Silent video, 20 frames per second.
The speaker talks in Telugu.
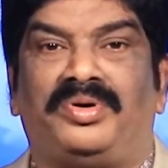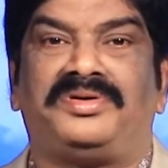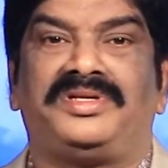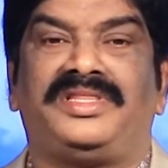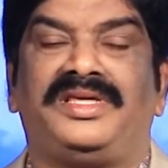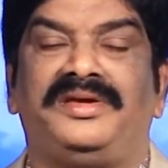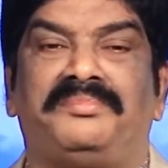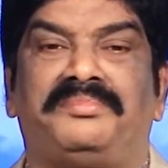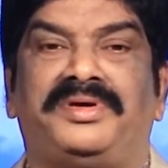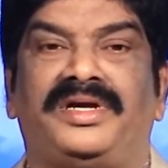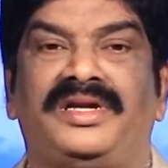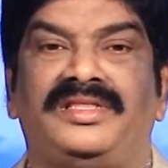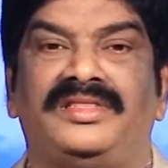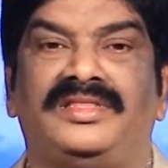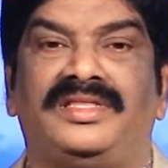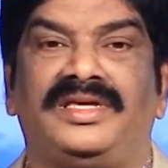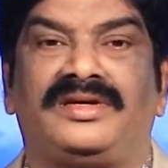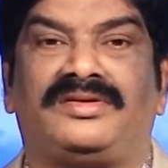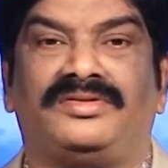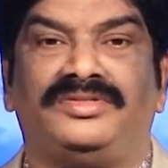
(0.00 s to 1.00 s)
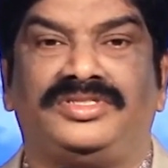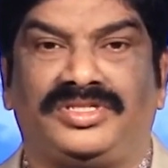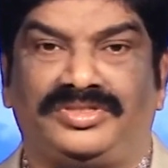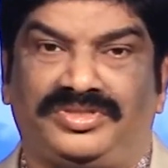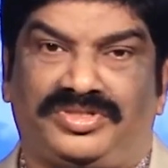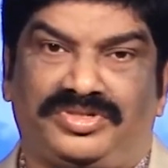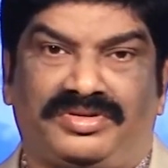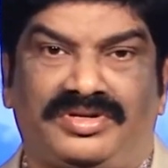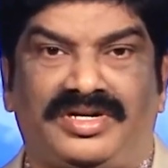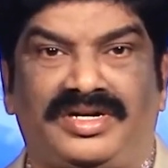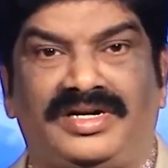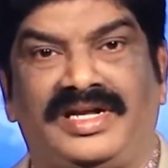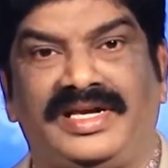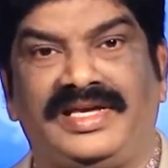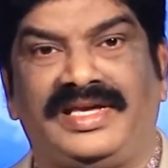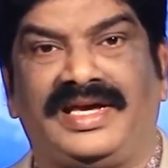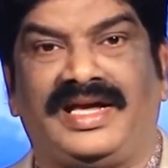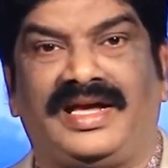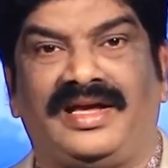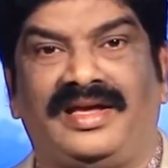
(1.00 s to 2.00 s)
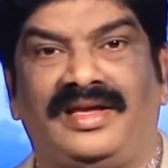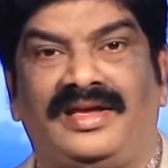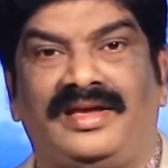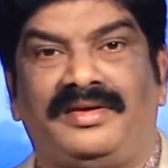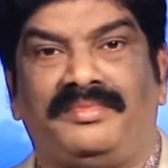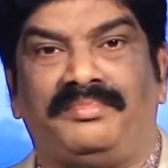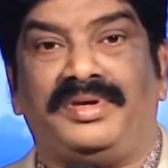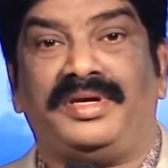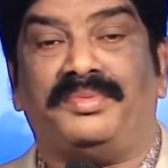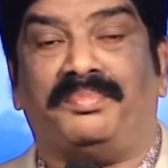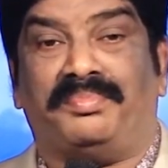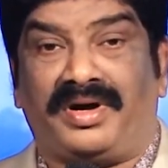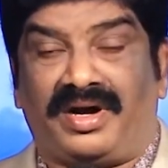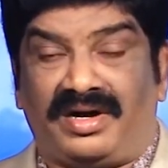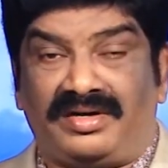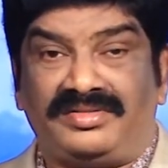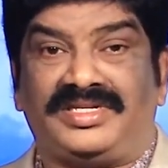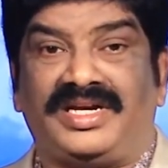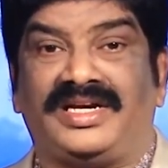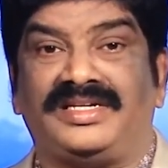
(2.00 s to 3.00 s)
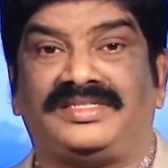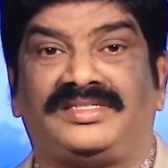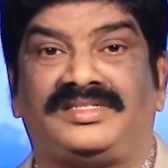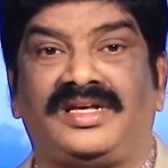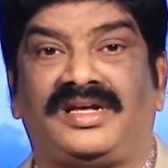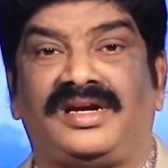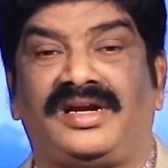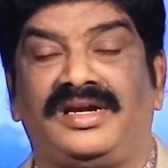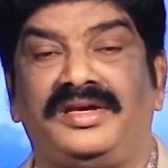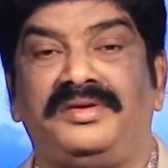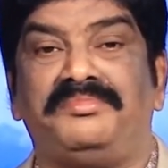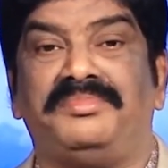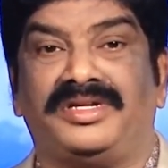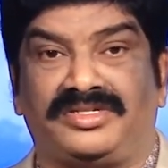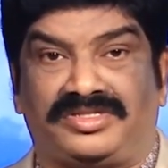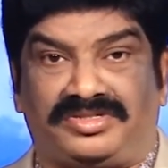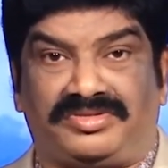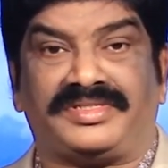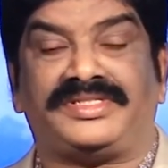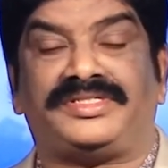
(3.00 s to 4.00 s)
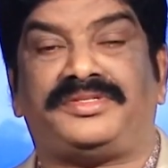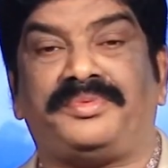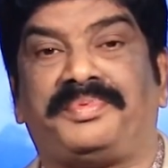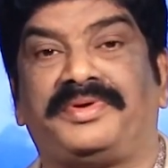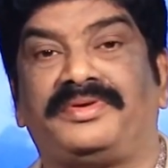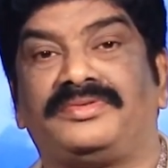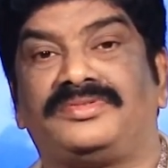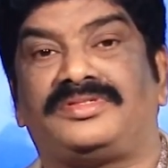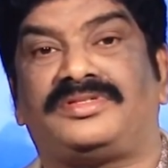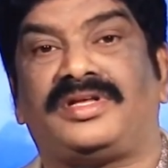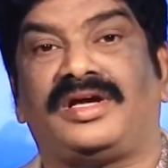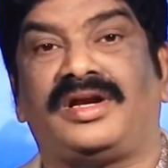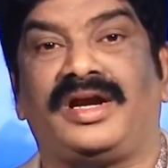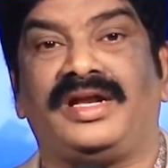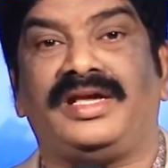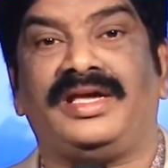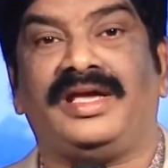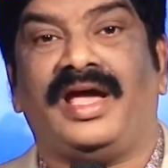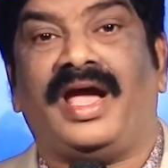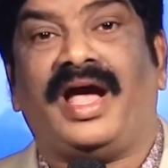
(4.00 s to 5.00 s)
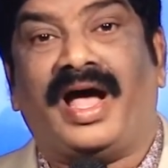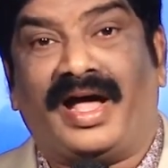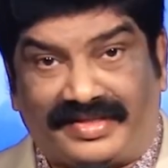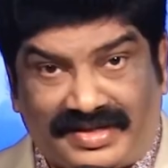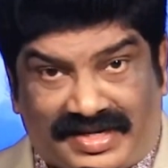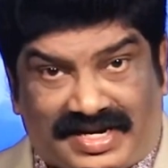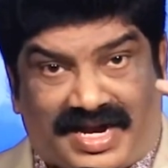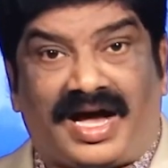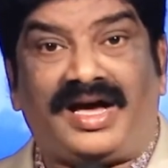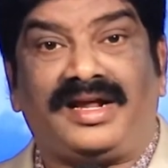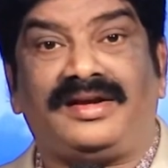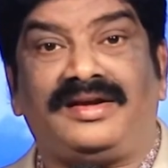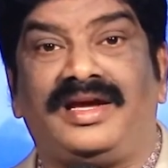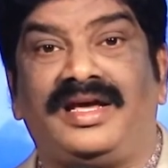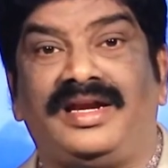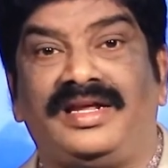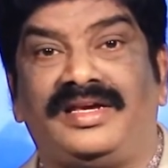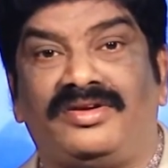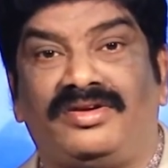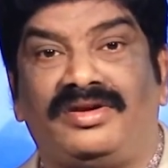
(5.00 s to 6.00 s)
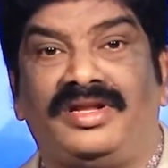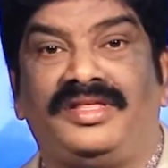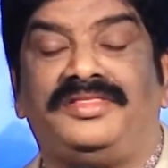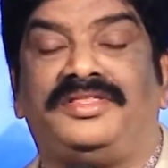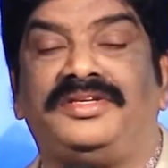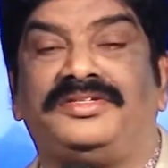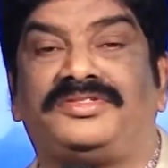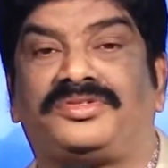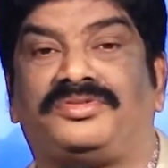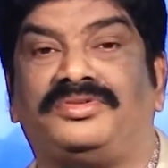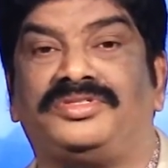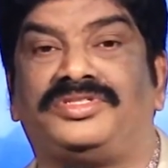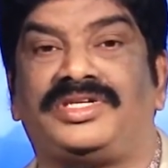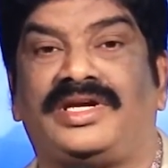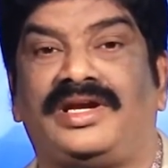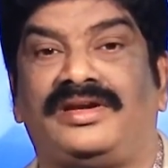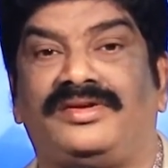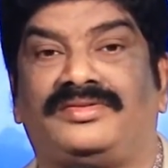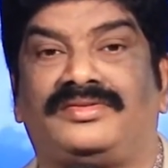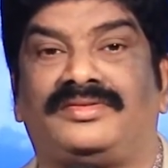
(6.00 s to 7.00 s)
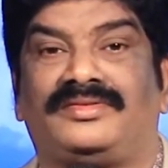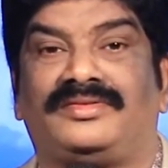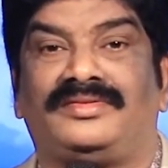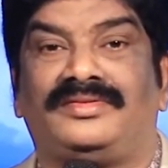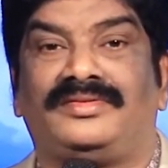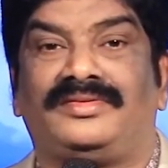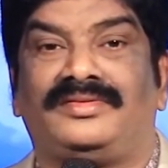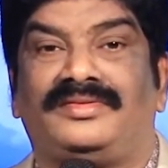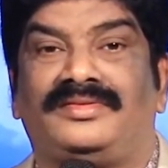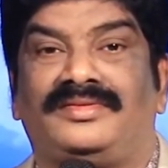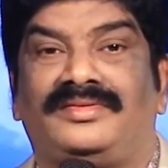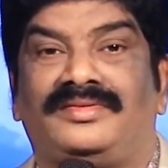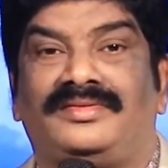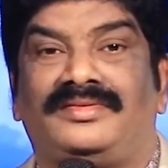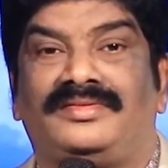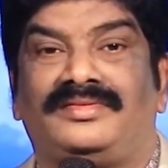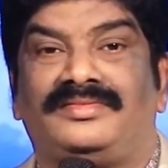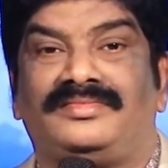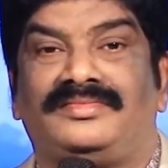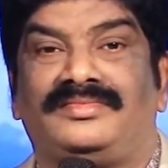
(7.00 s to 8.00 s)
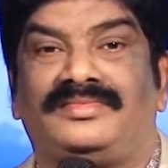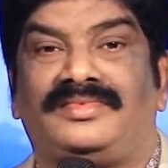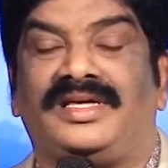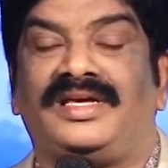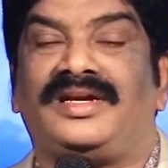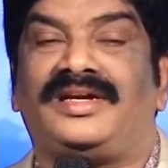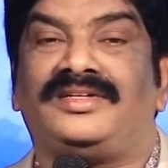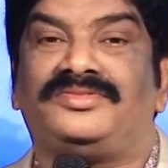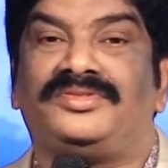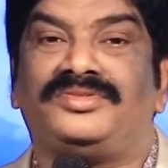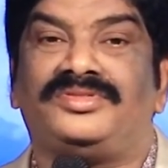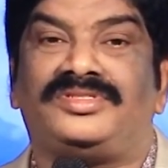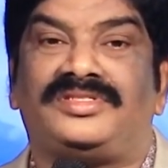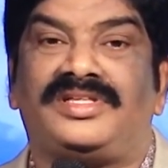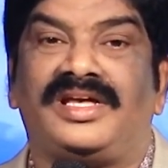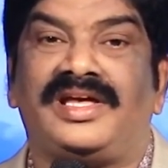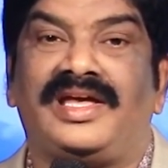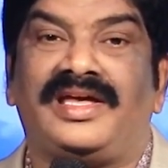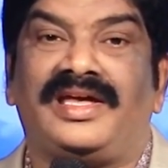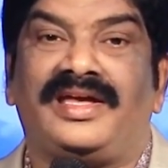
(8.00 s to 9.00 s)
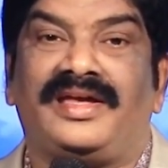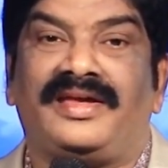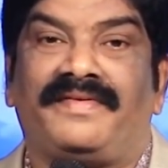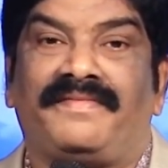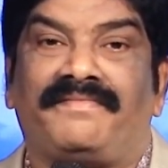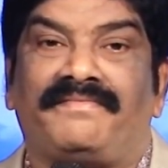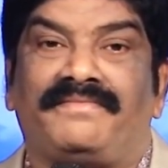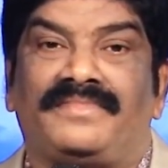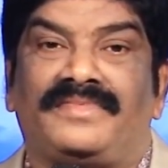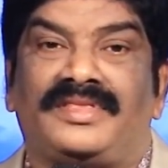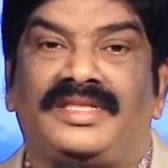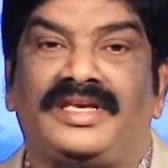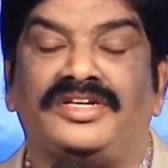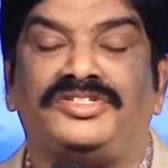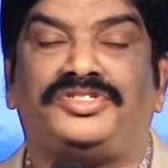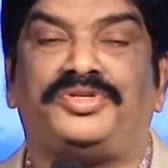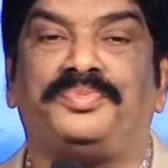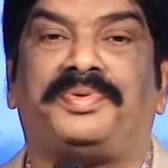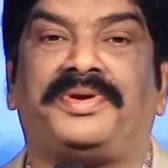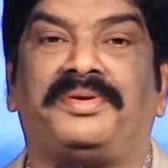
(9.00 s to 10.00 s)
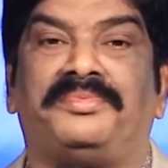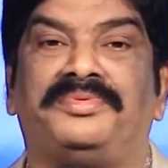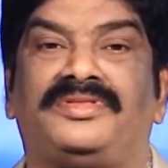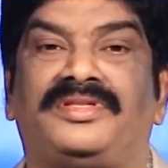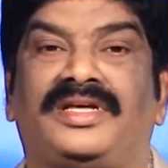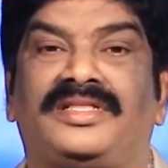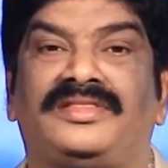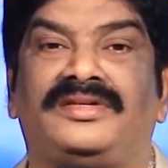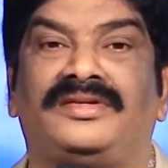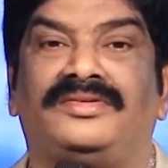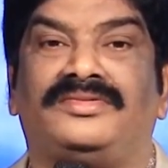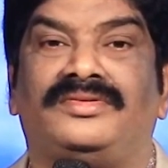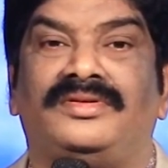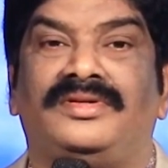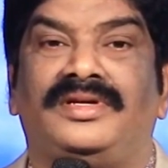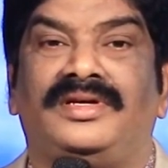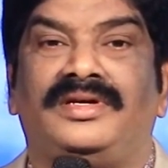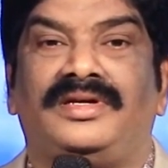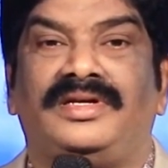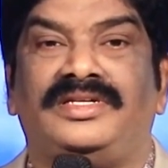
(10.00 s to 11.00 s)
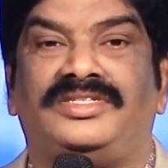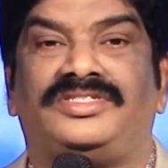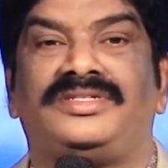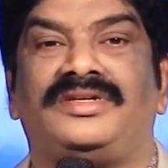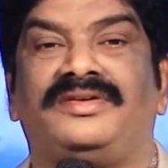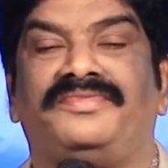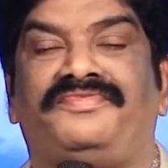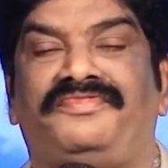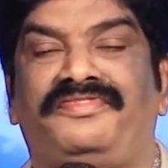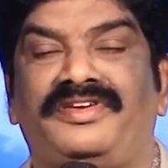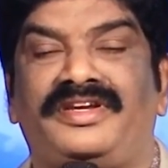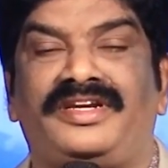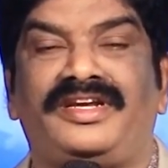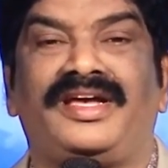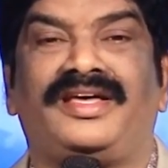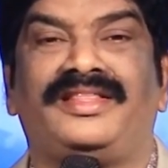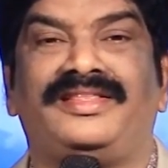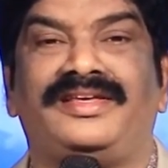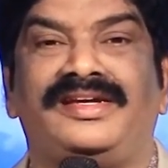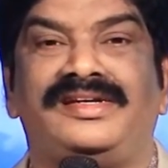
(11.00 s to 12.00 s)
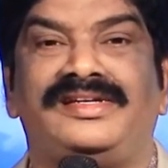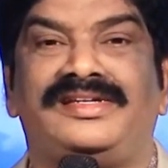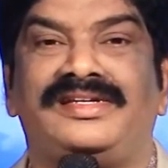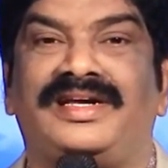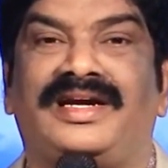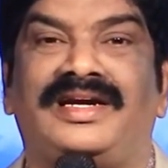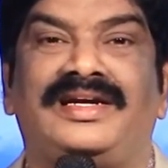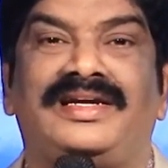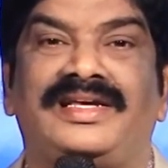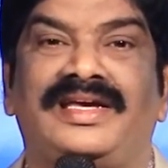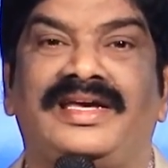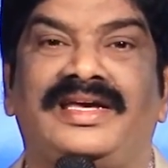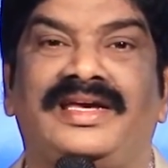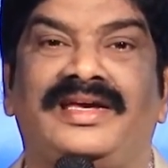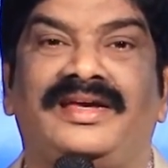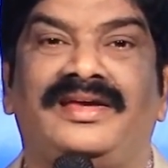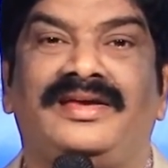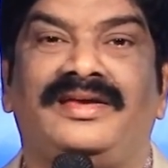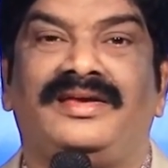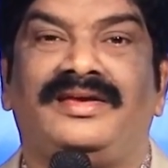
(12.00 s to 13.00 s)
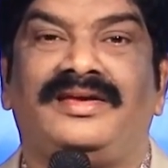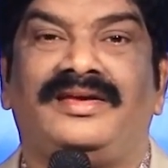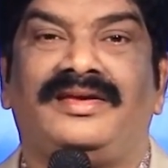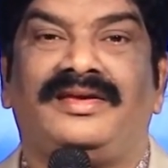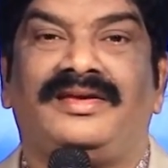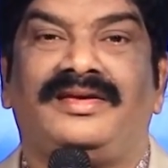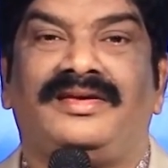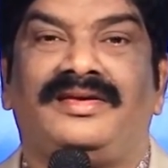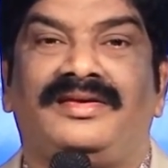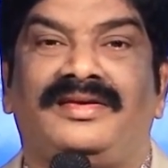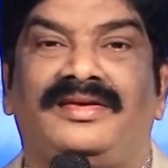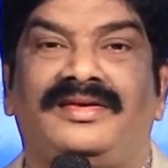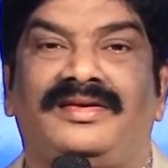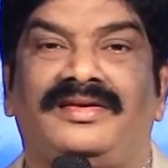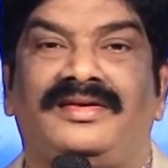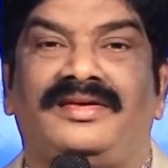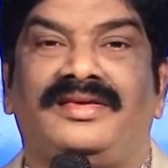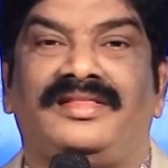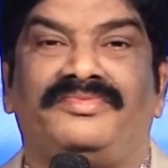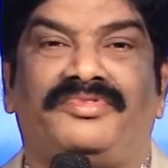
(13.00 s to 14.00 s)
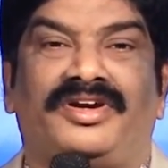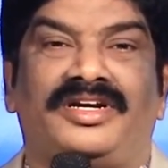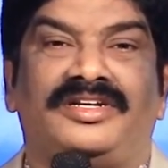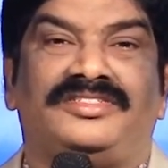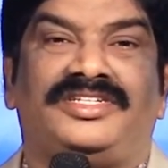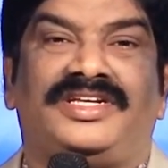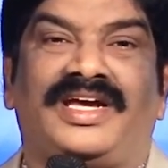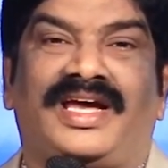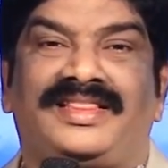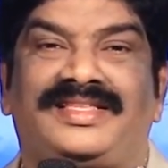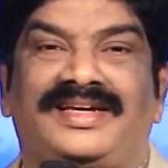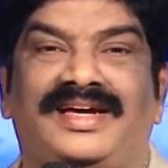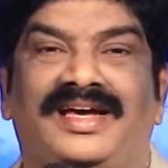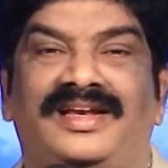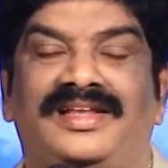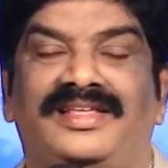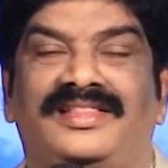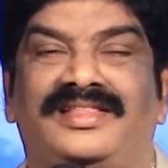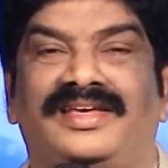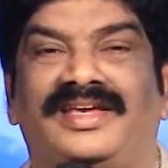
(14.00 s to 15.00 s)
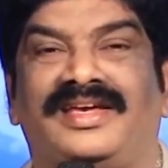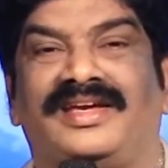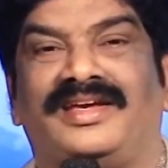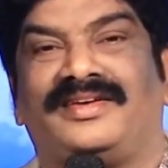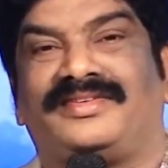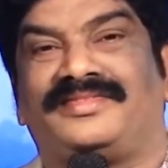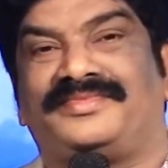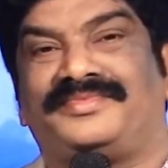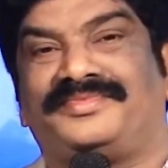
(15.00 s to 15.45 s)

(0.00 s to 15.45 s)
మోగదయం పడింది కొంచెం చూడండి అయ్యా మీరు బాగు చేస్తారని మీరు స్వస్థపరుస్తారని అధికారం కలిగిన వాళ్ళని తీసుకొచ్చాను ఇలా చూస్తే యేసు ప్రభుత్వ అతను ఇచ్చిన ఫిర్యాదు ఏంటి అంటే ఇది వాళ్ళ చేత కాలేదయ్యా